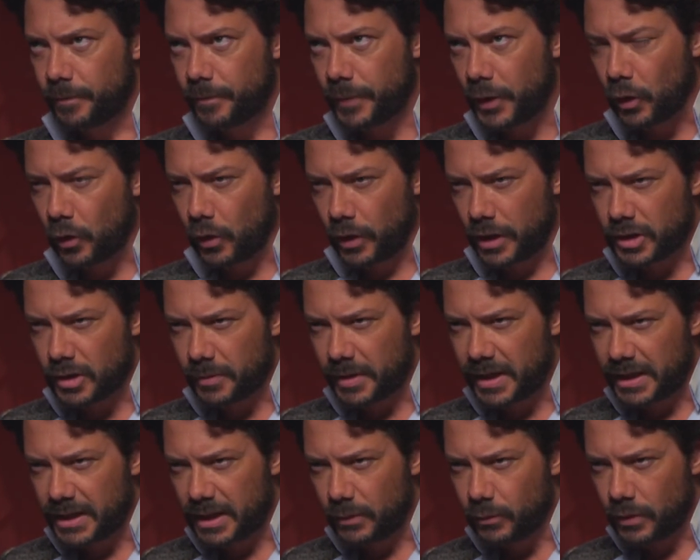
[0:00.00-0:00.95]
pero con ese
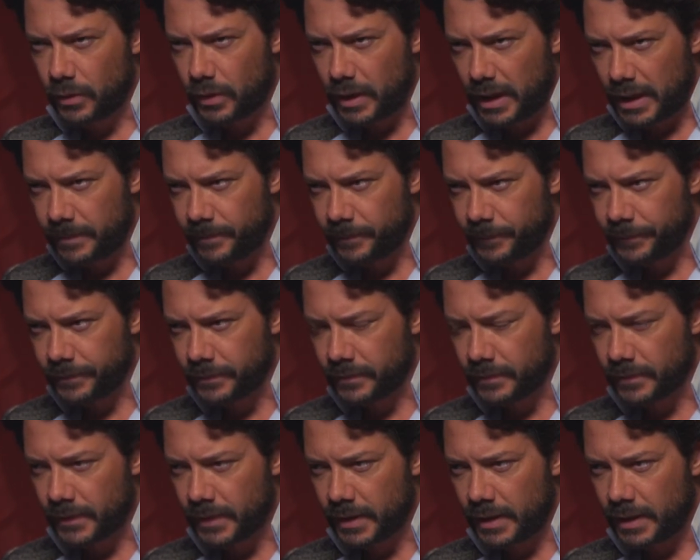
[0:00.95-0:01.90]
objetivo
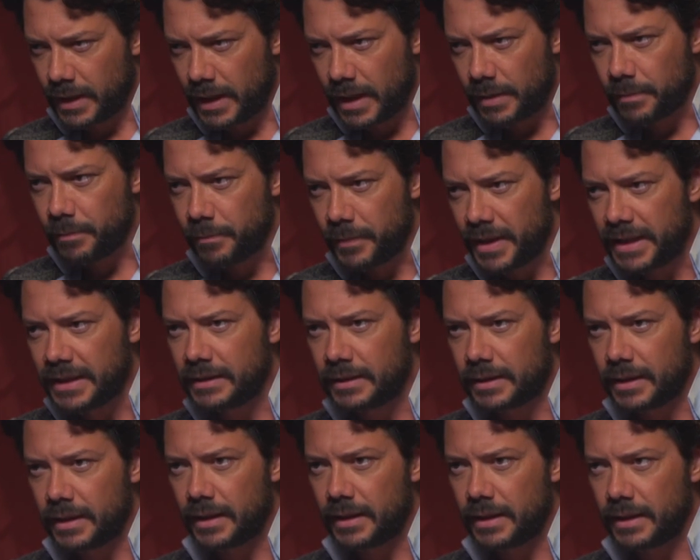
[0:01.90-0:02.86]
en,
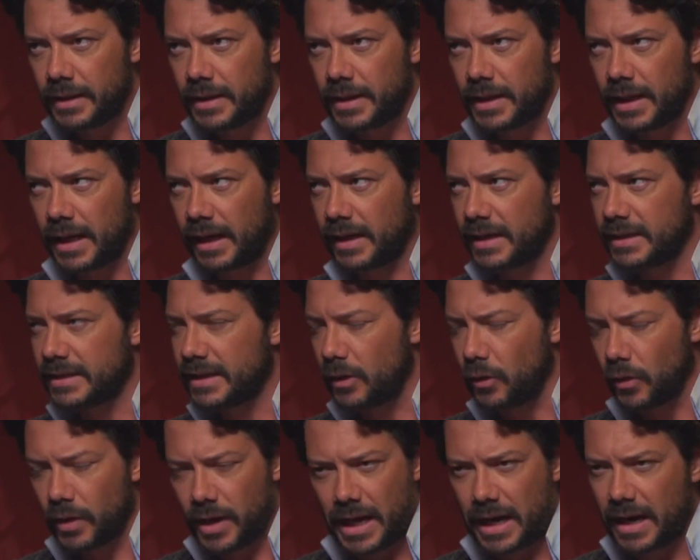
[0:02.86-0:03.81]
mente y que arriesgue
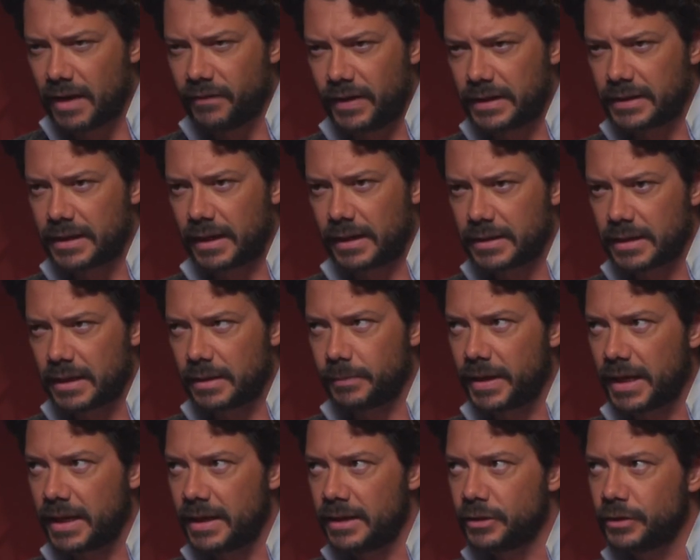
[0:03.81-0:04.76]
lo que haga falta arriesgar
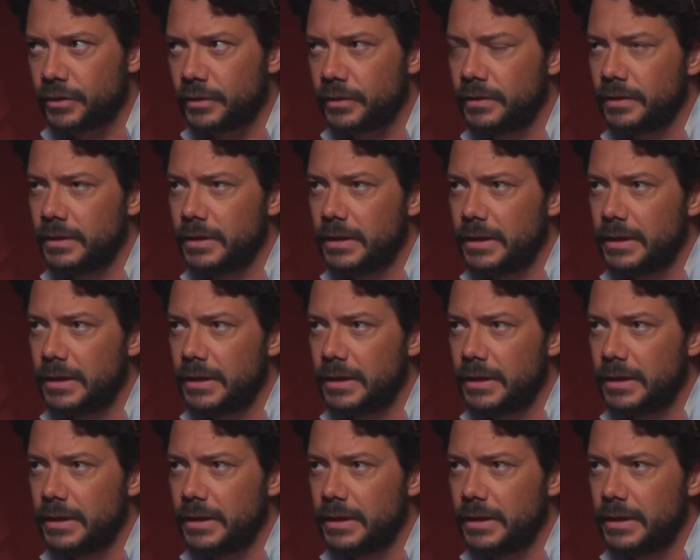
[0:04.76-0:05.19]
para eso.